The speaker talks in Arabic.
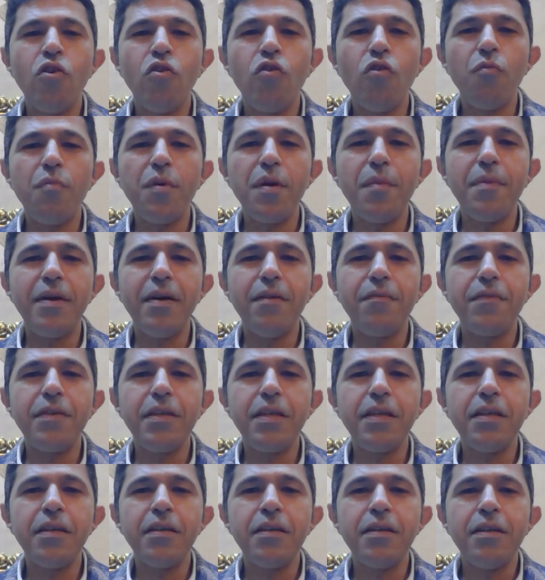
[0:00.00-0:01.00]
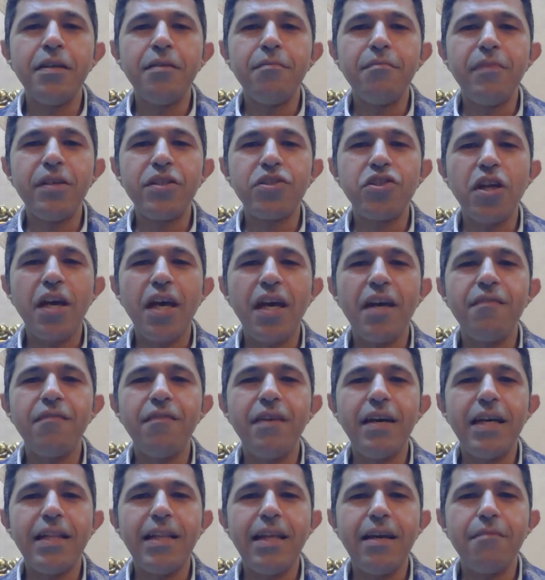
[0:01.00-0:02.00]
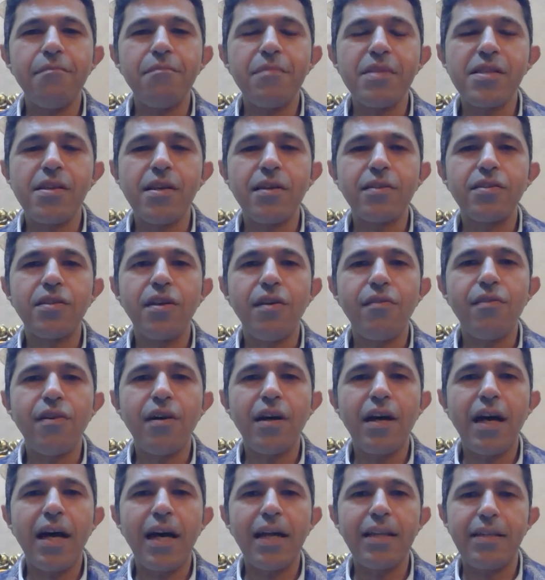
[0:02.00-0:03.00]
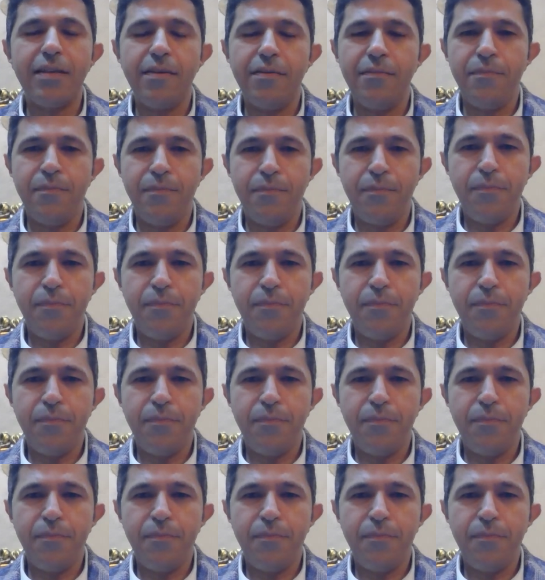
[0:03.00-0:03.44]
وبيبقى فيه مشاعر قلق مسيطره عليه